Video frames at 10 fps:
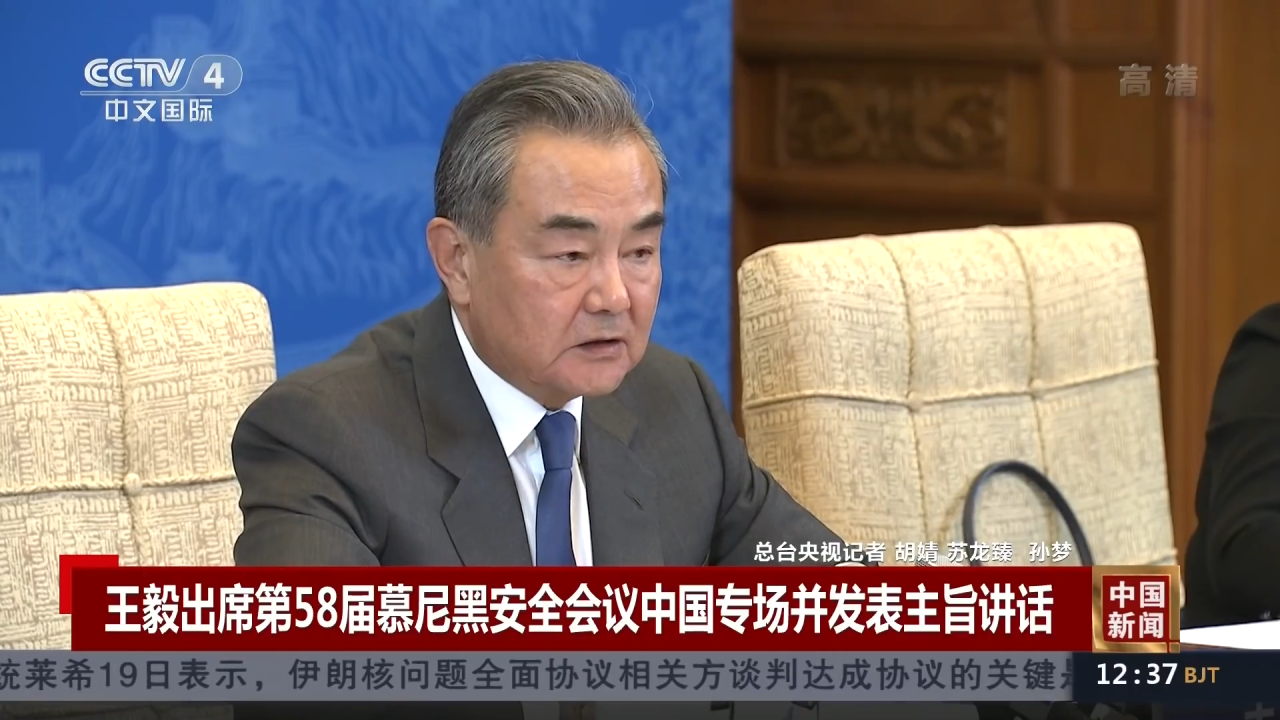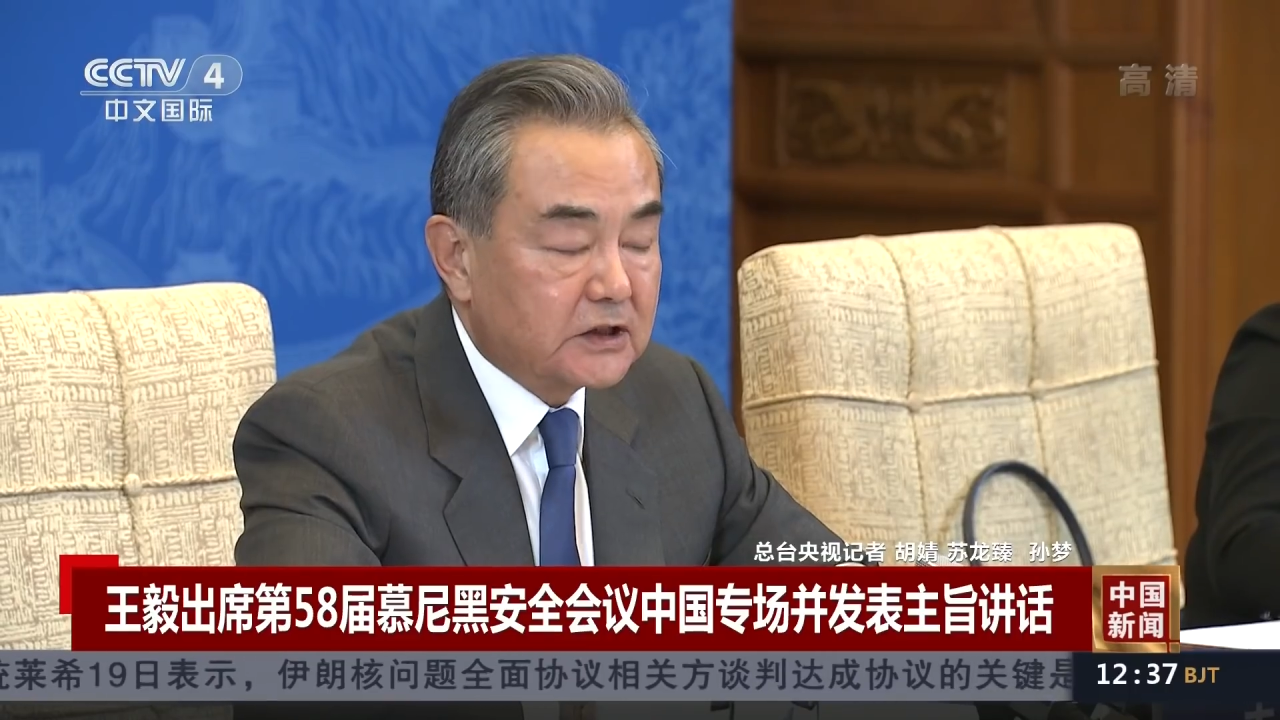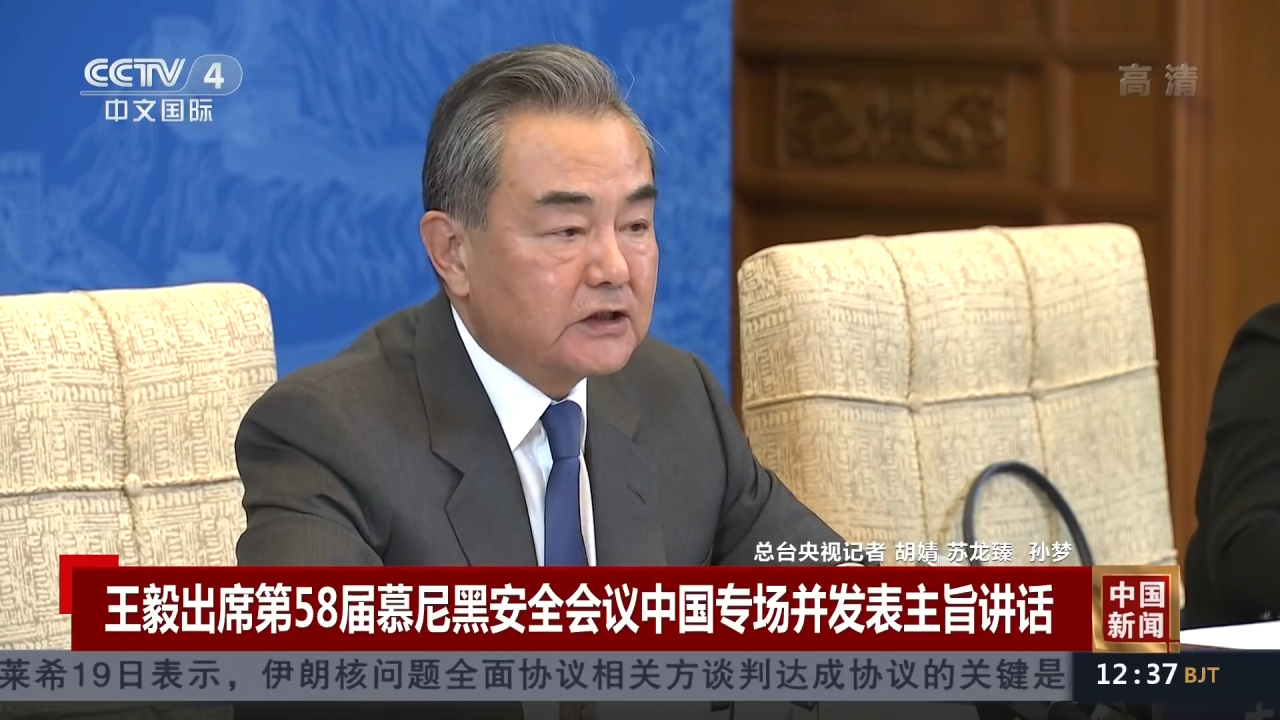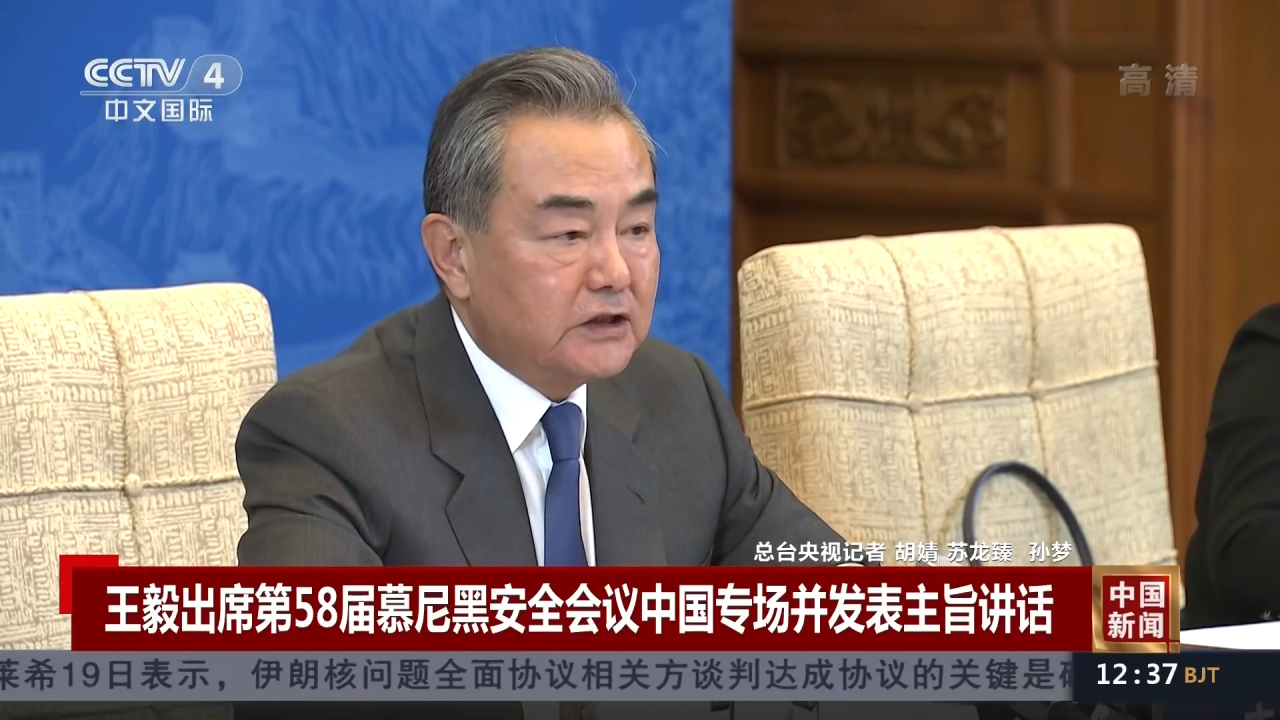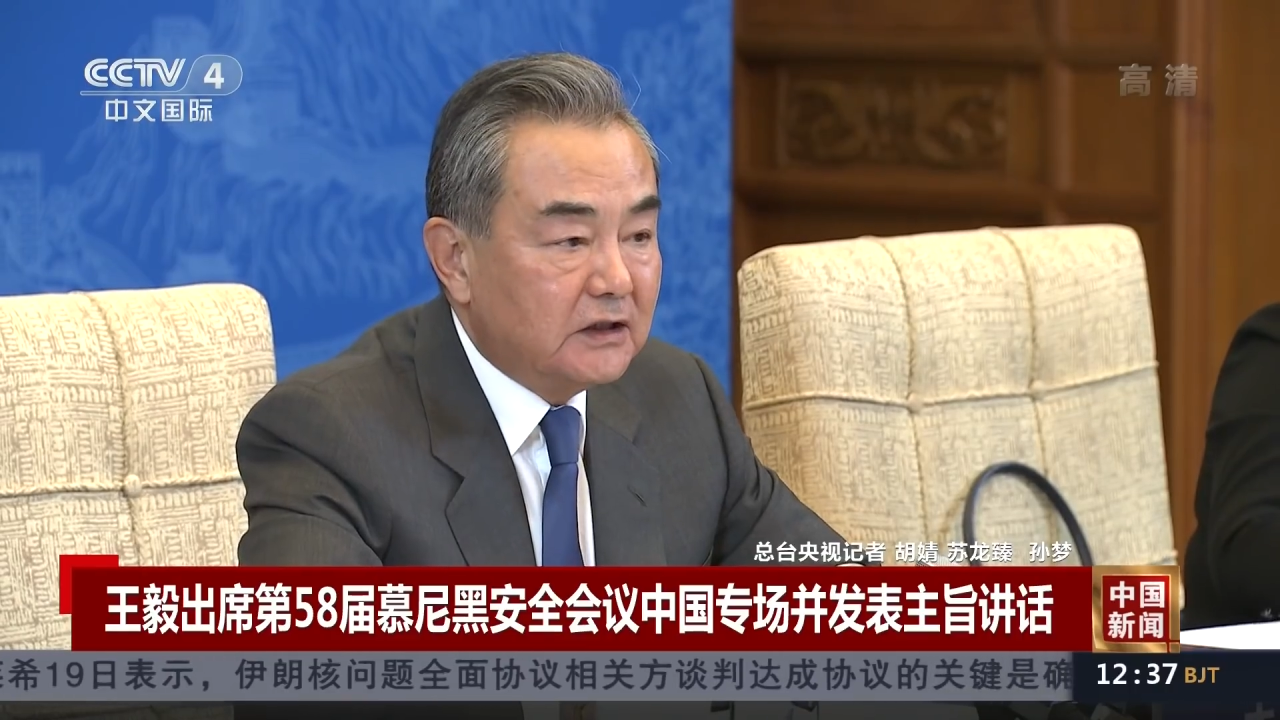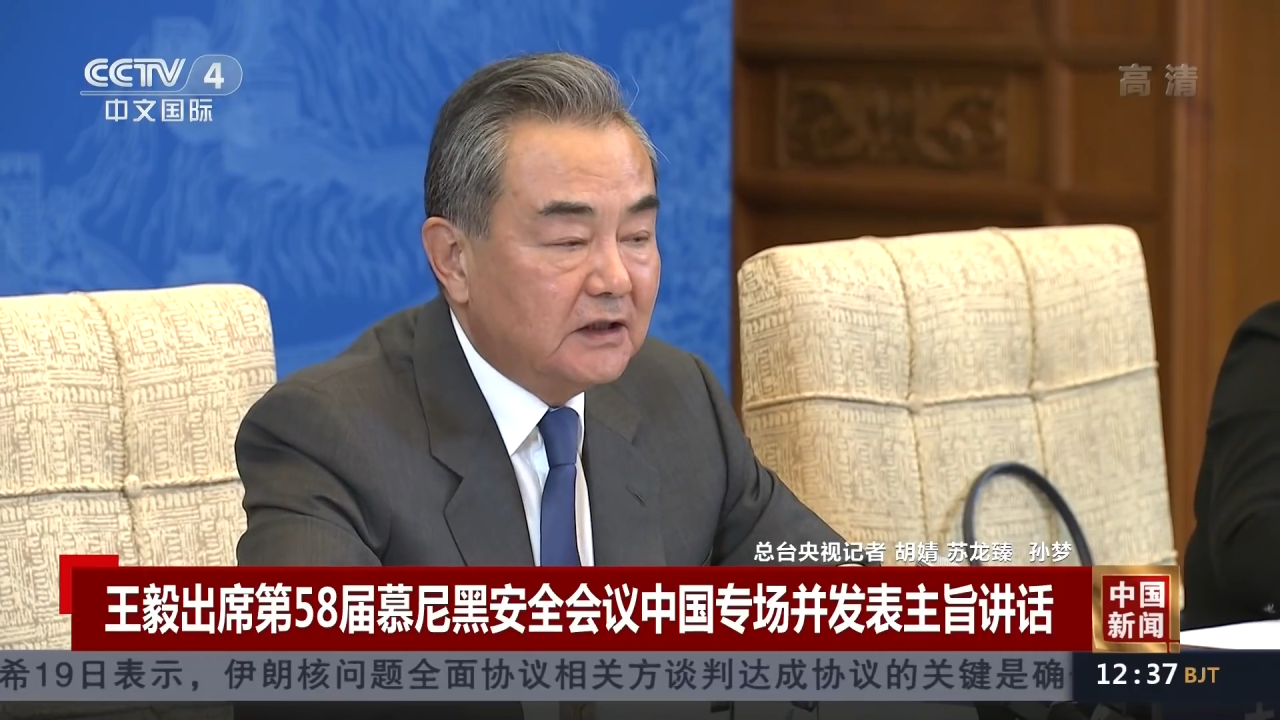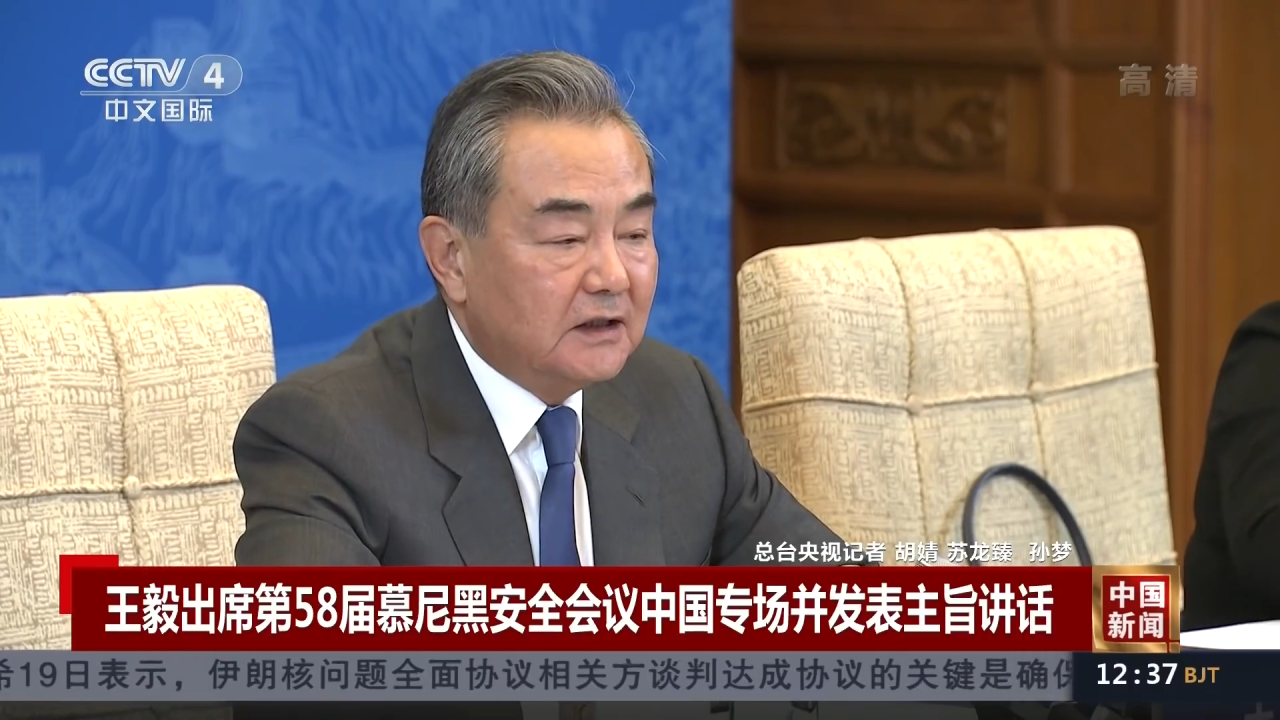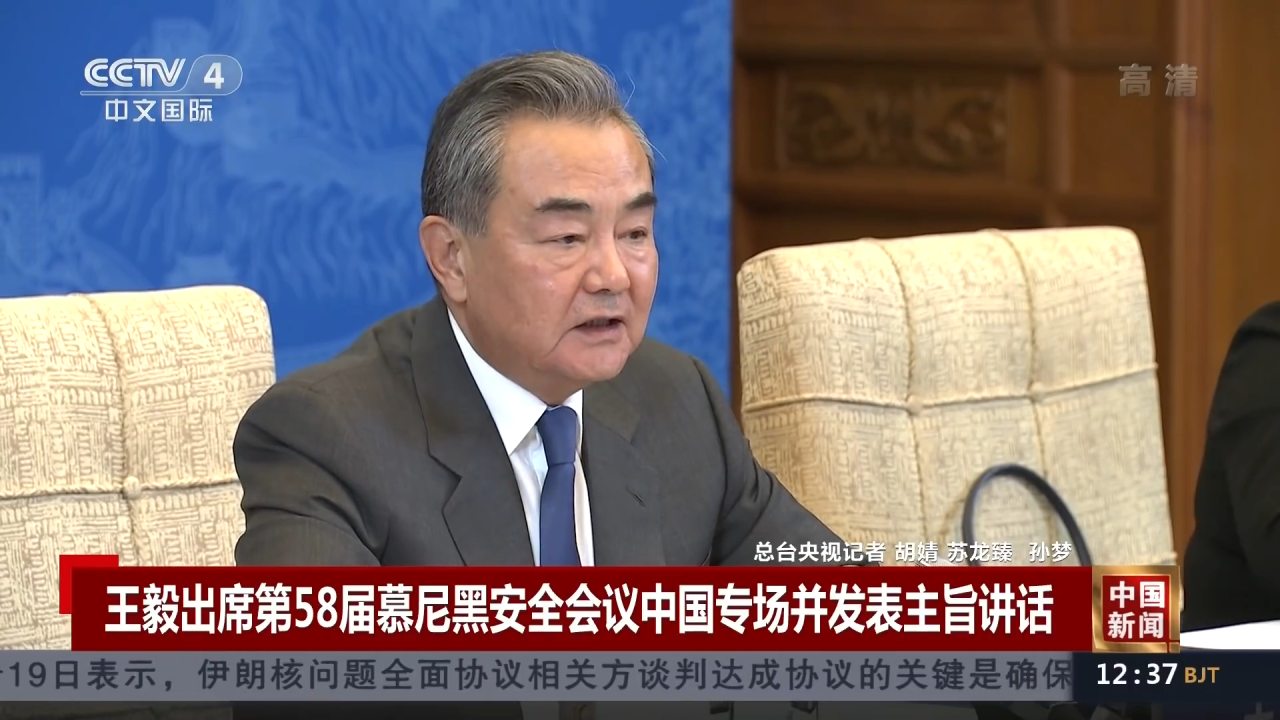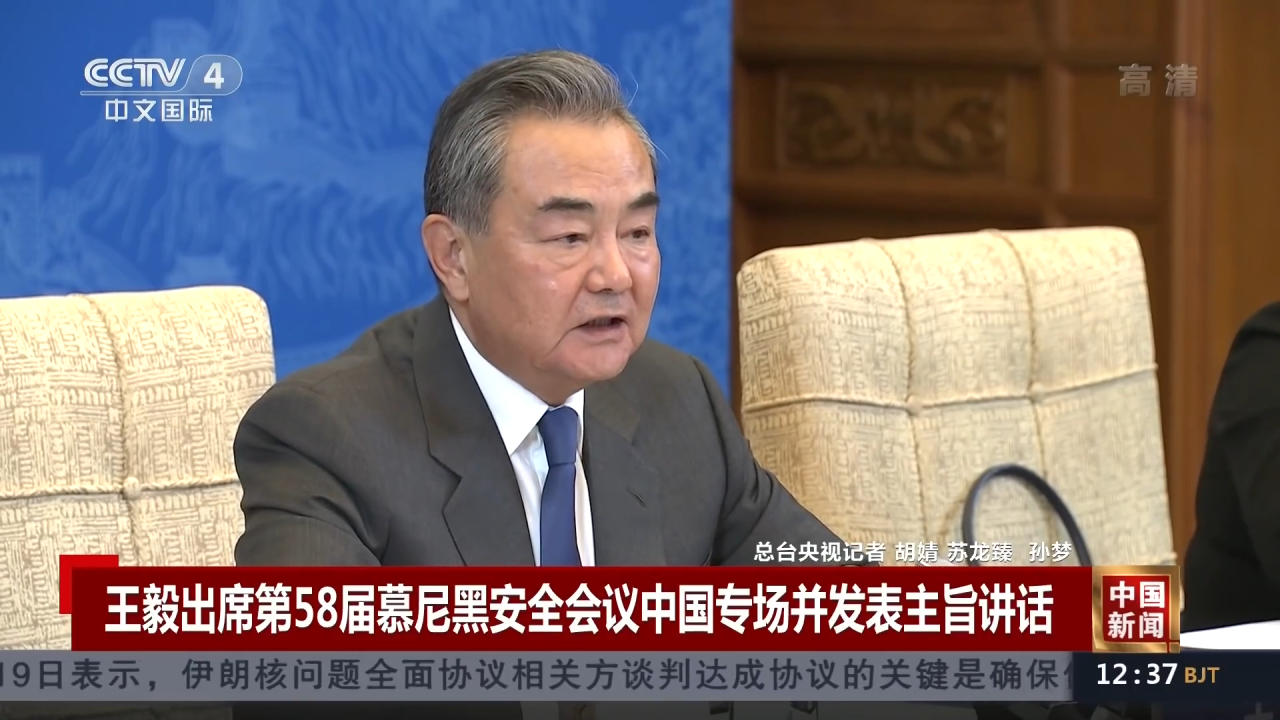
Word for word: 场的问题。